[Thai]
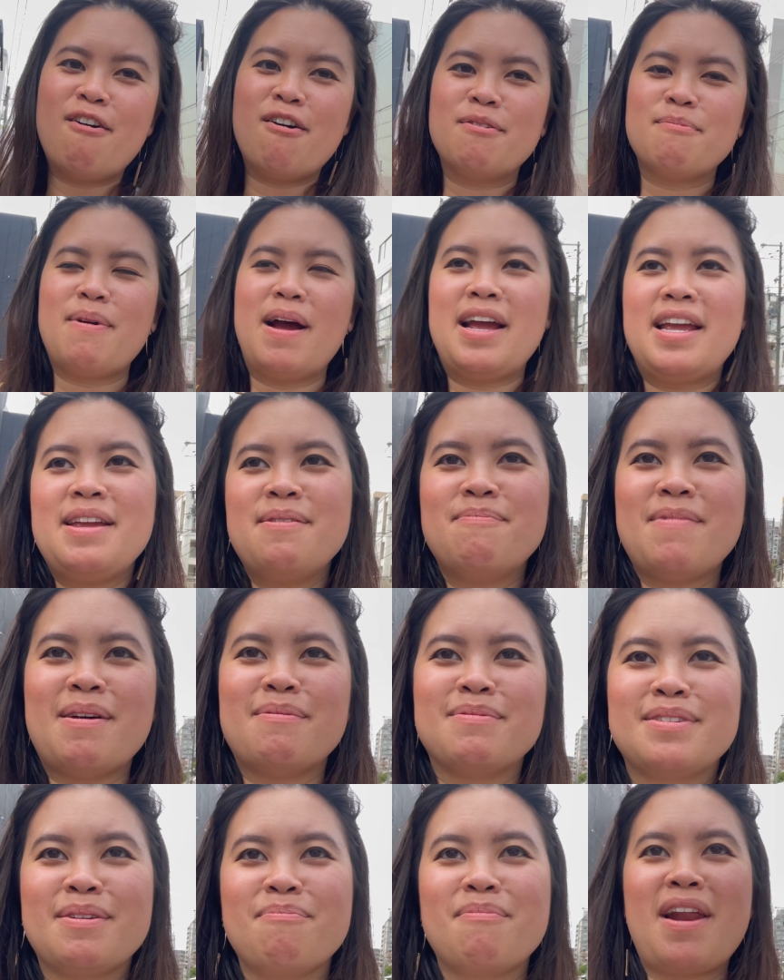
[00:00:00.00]
ออกมาอิ่มห
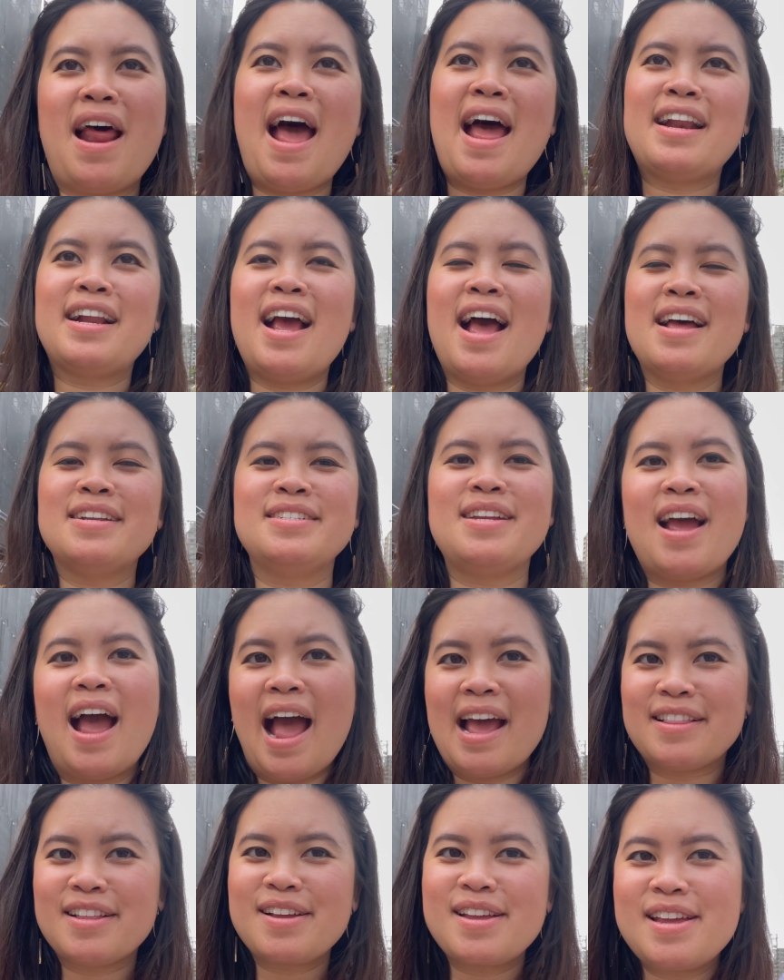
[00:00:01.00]
นำสำราญค่าเสีย
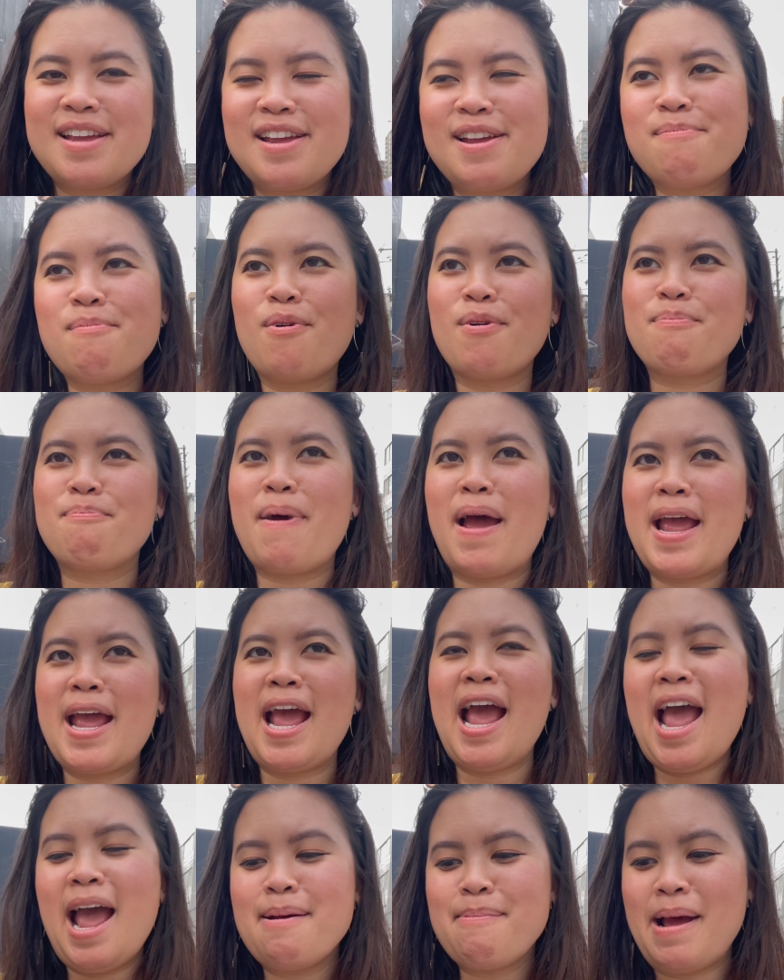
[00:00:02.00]
หายตะกี้หมดไป
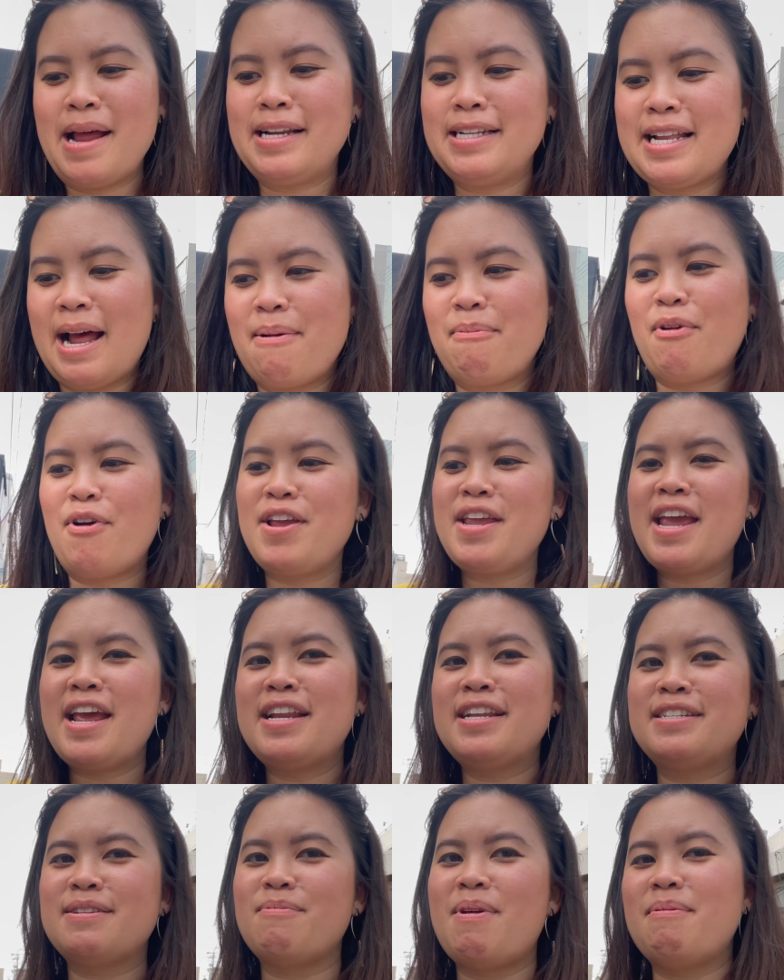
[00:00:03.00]
5,300 เย
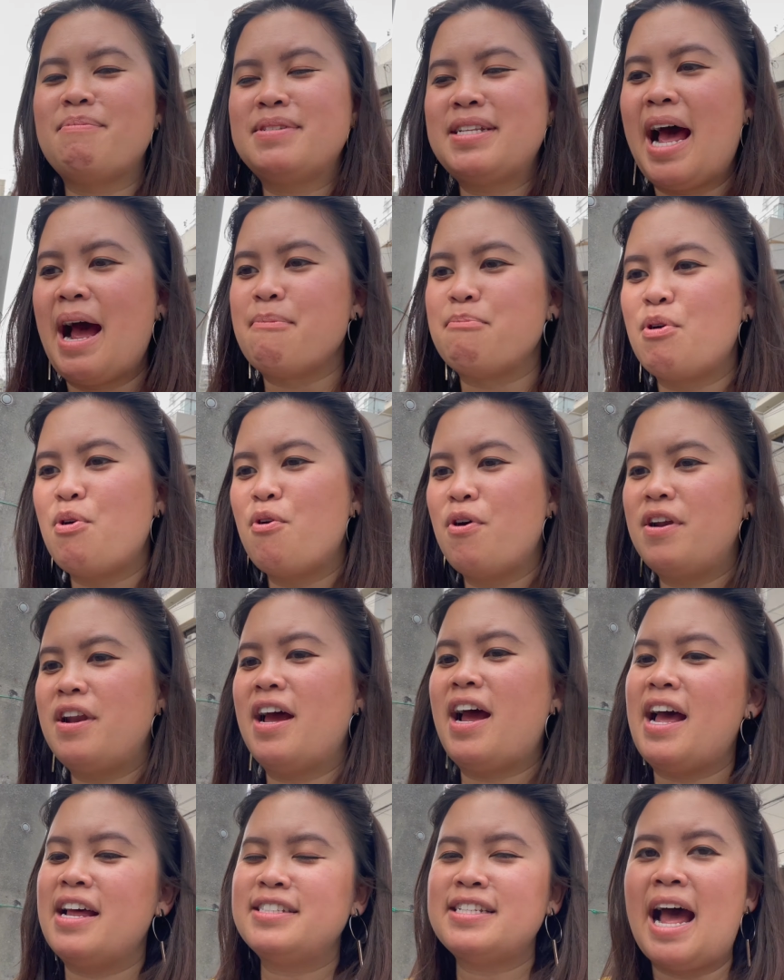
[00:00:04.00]
นสำหรับ3คน
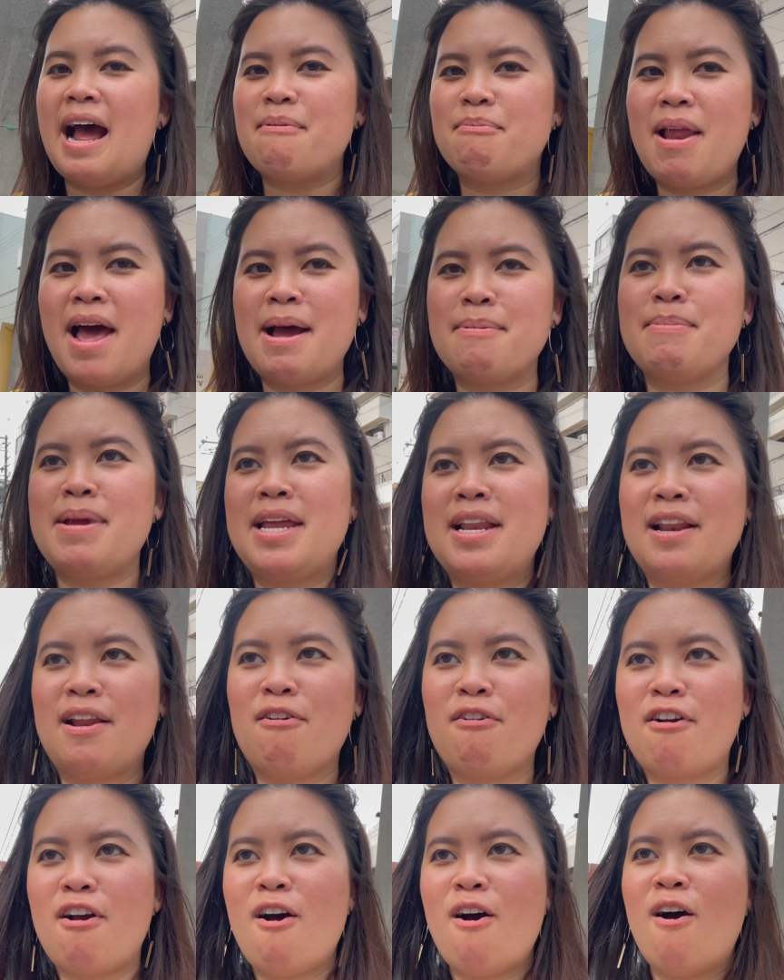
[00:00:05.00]
นะคะ3ราเมง
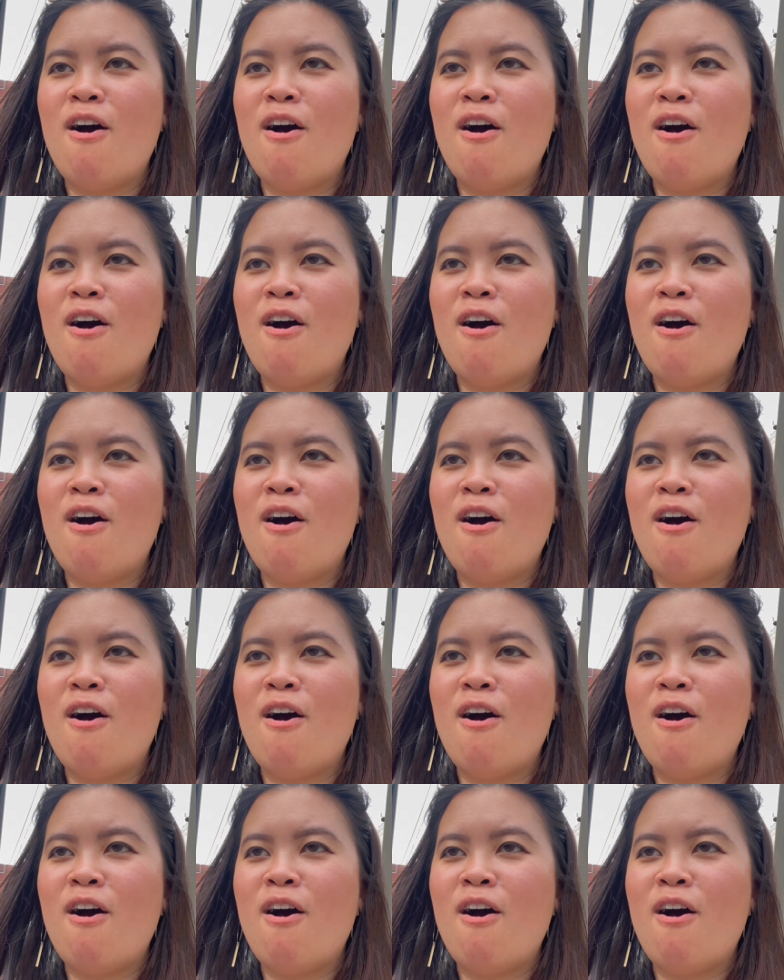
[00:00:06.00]
แล้วก็